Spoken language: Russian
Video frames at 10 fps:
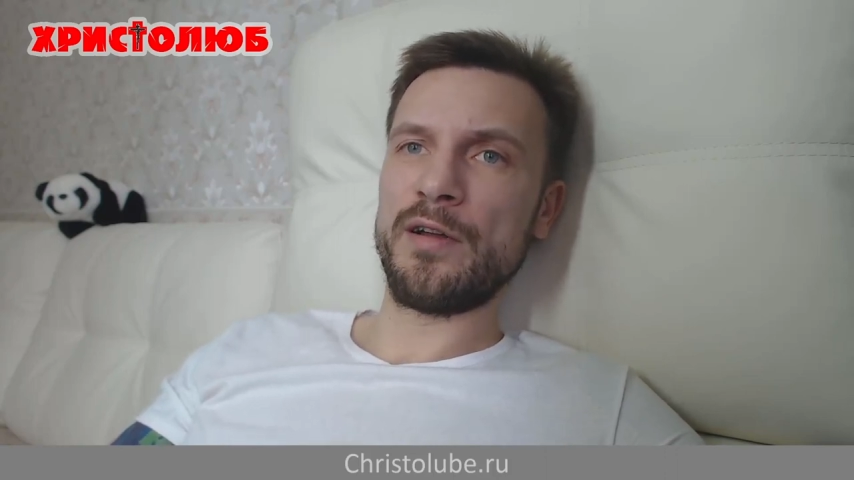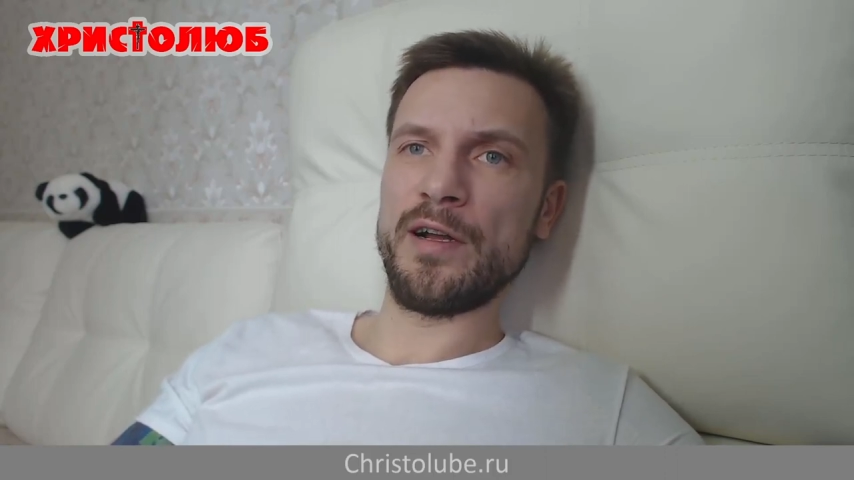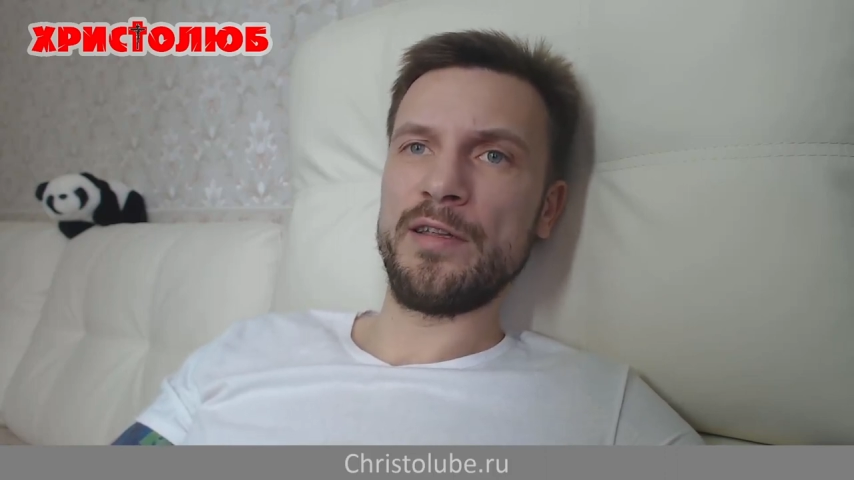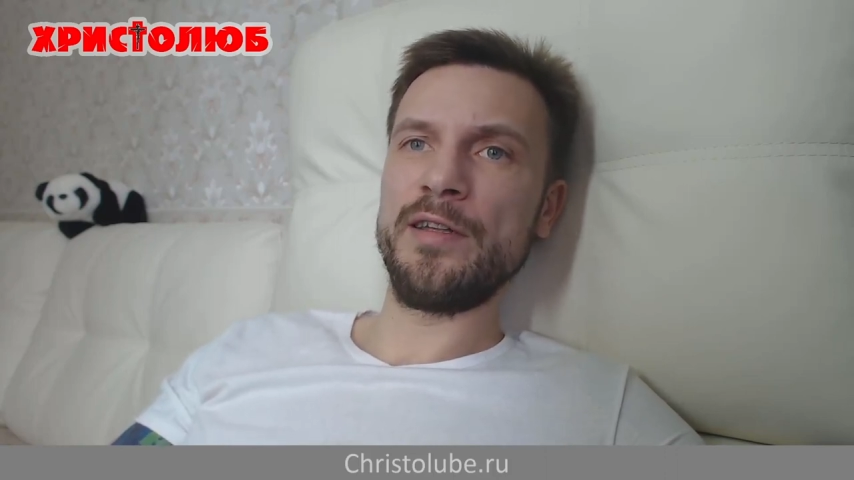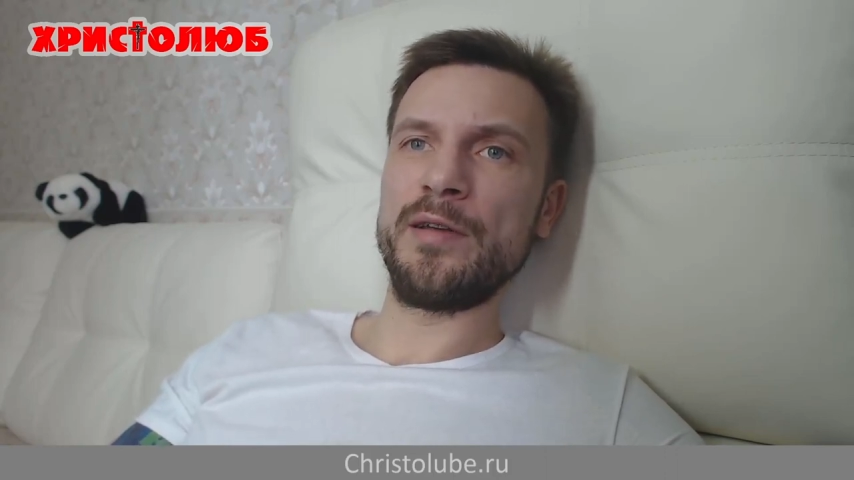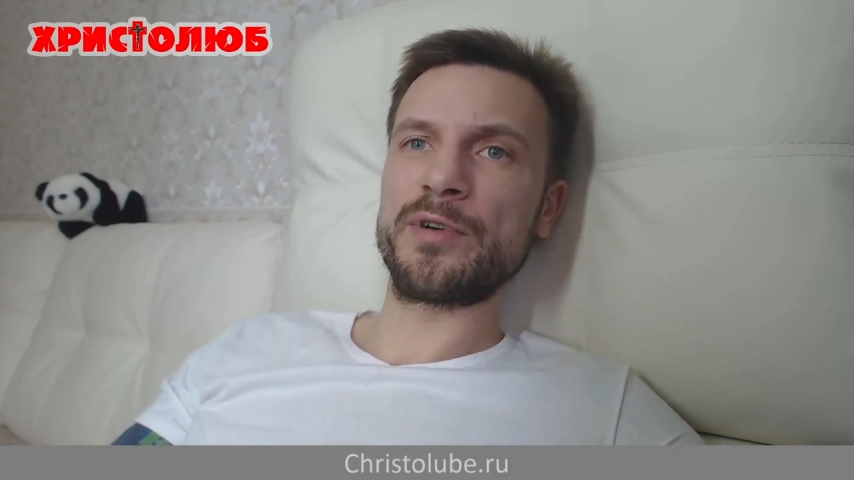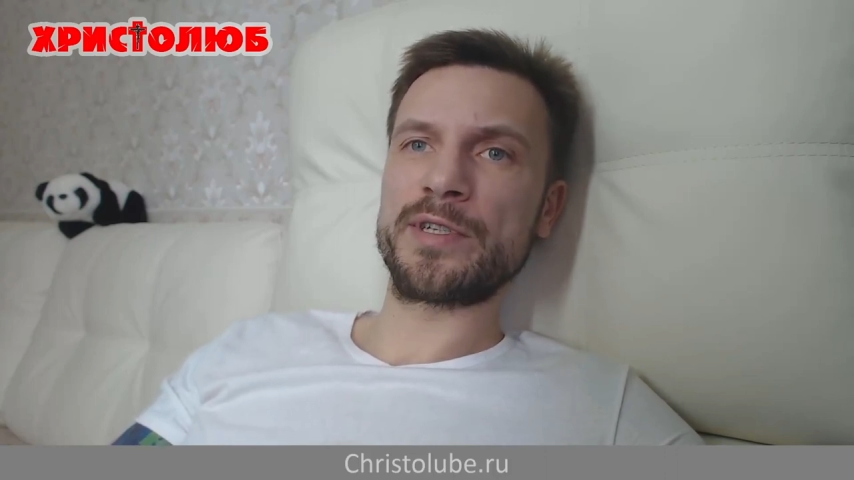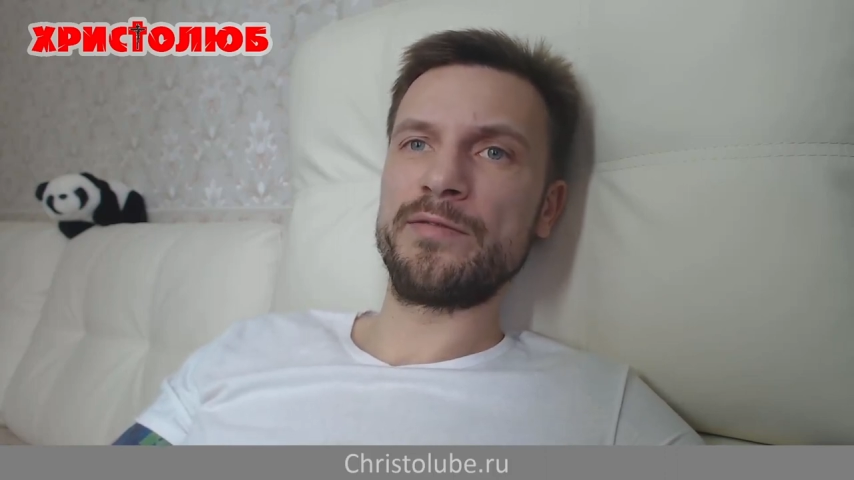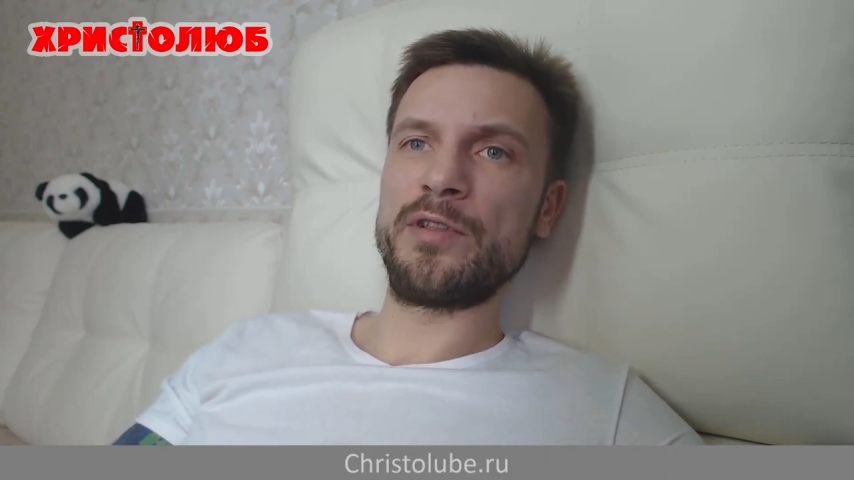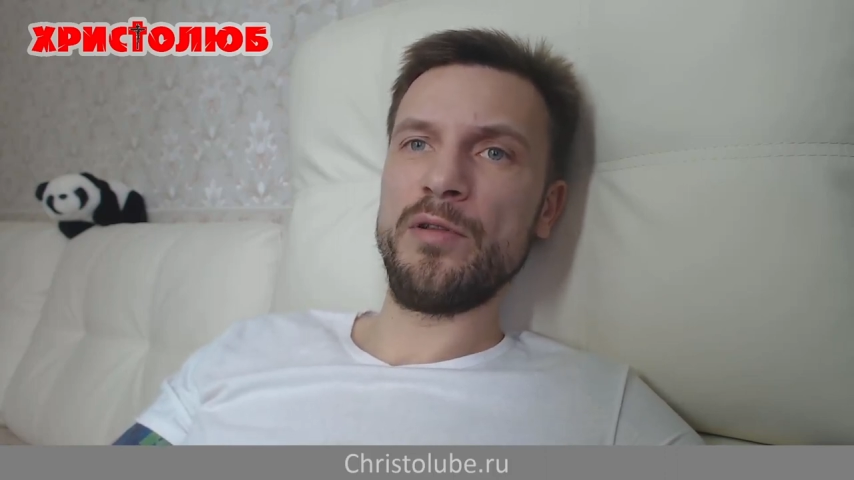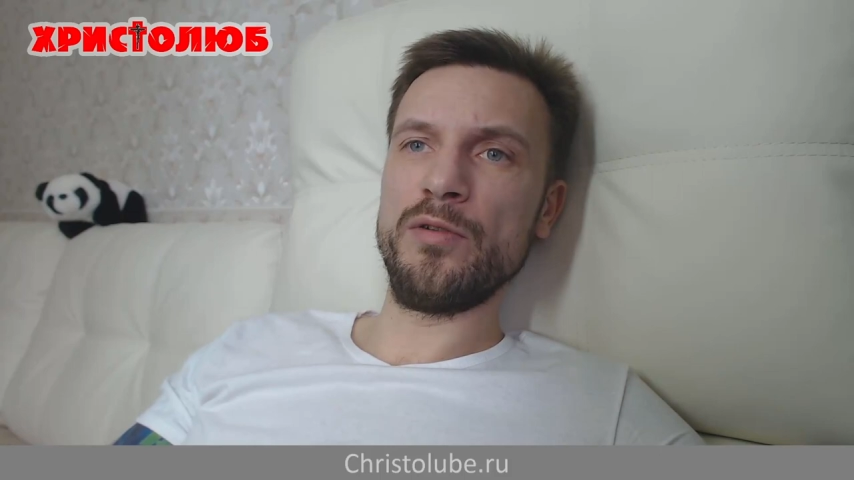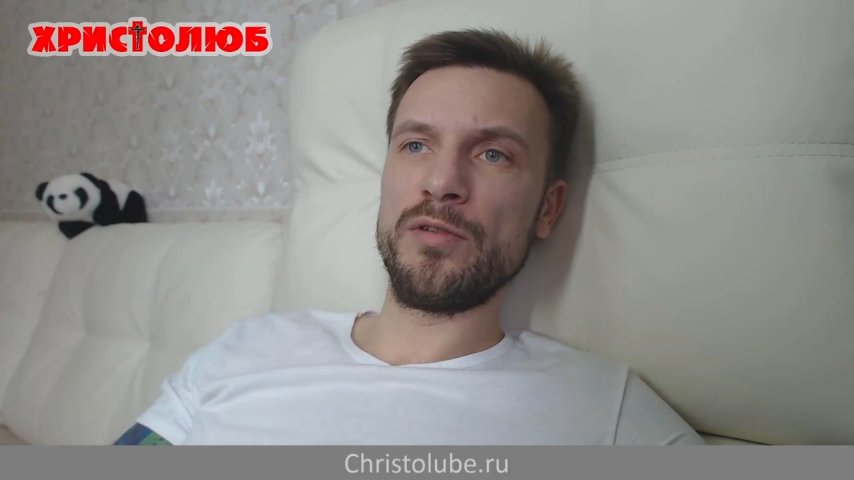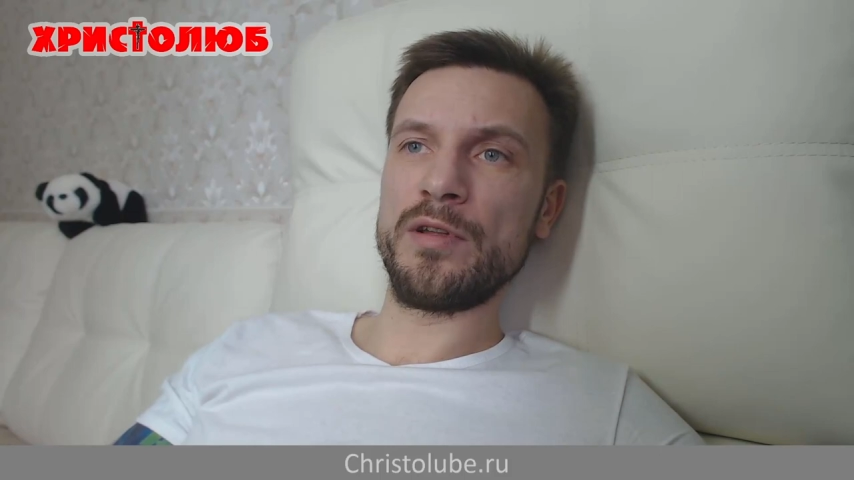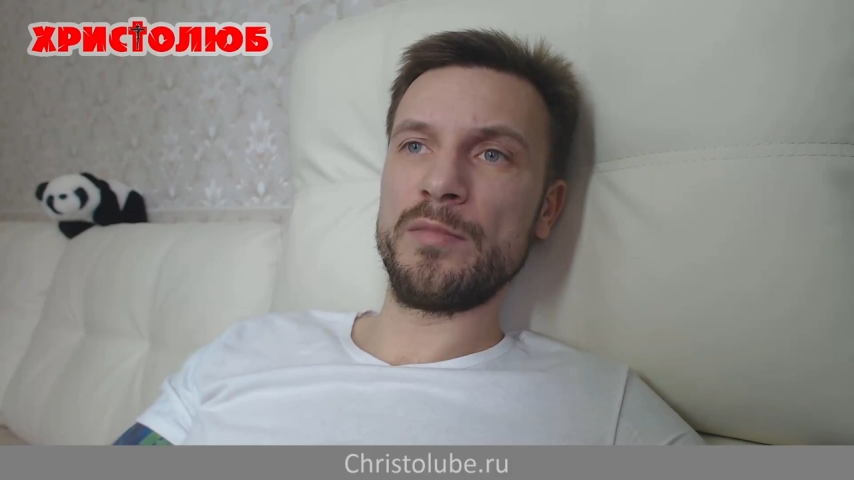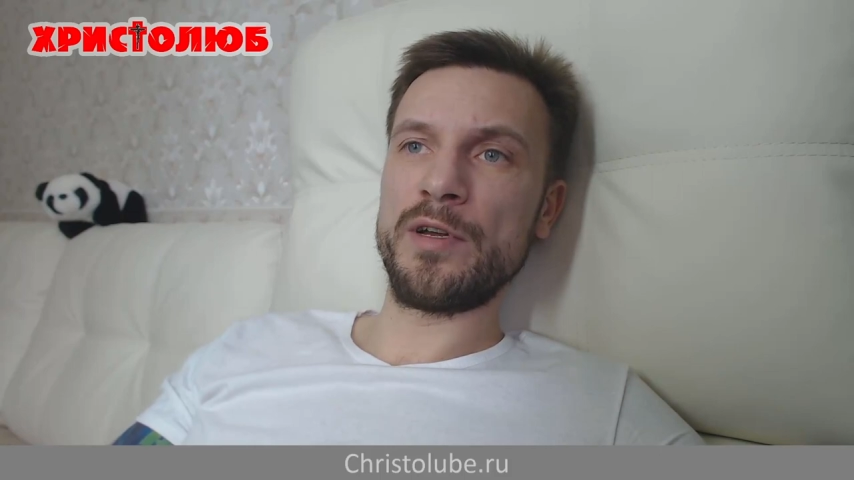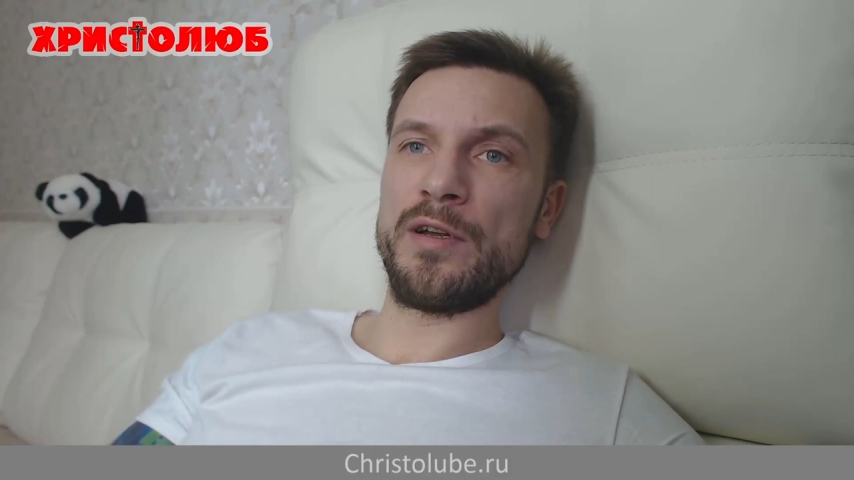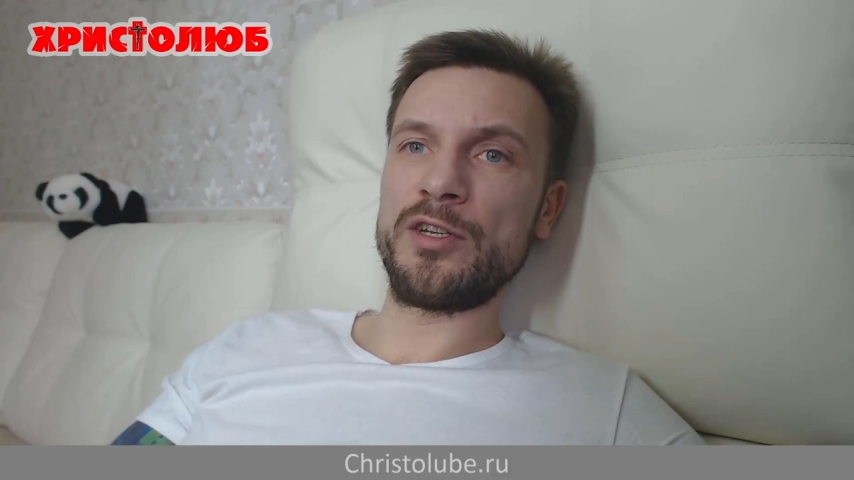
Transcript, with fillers: хотите просветленным.